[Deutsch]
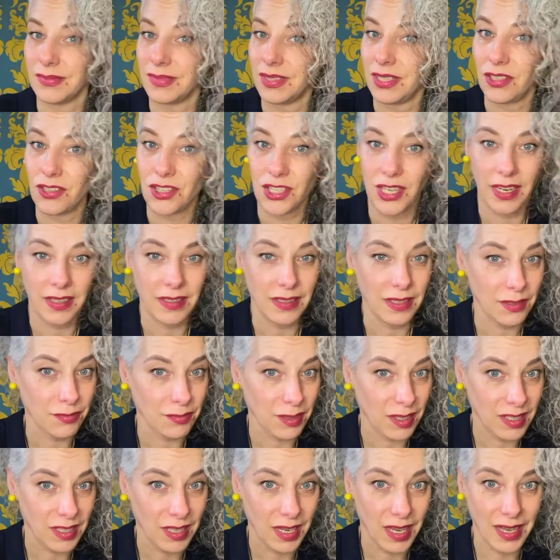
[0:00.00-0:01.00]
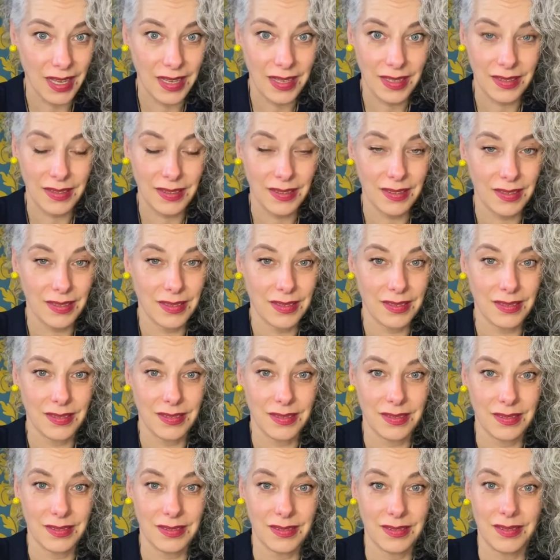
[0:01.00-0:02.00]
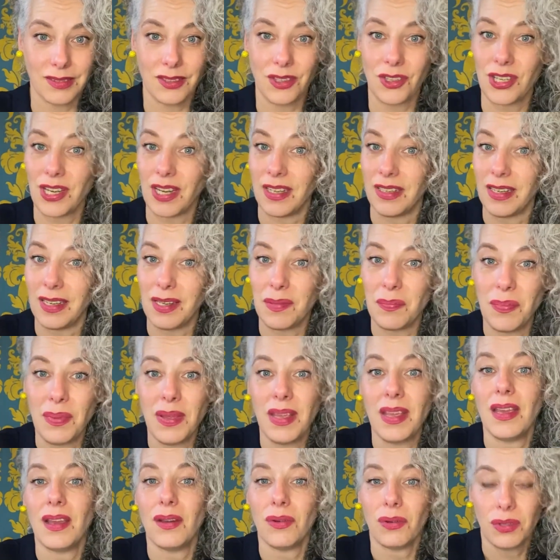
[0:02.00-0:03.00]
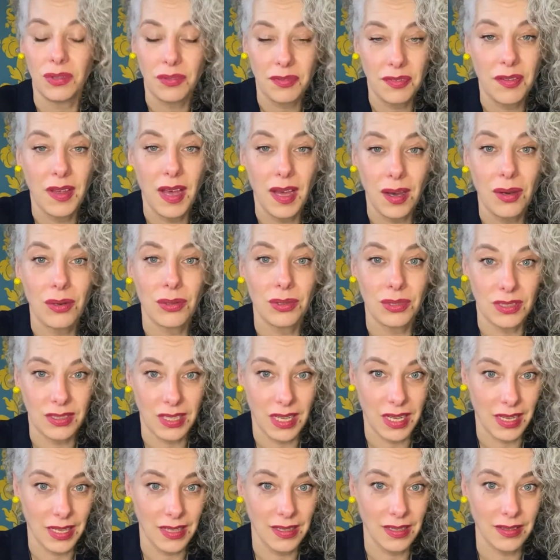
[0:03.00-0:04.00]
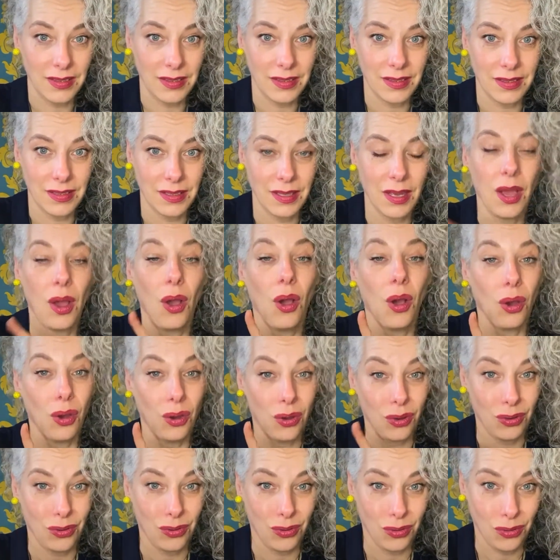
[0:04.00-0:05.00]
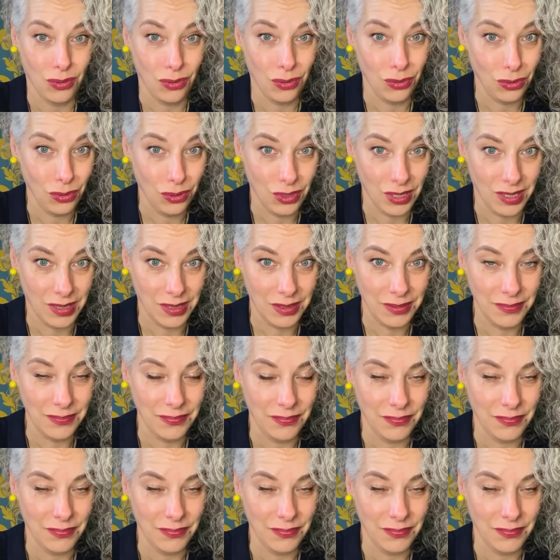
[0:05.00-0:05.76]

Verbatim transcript: dich ständig vergleichst, ständig be- und verurteilst oder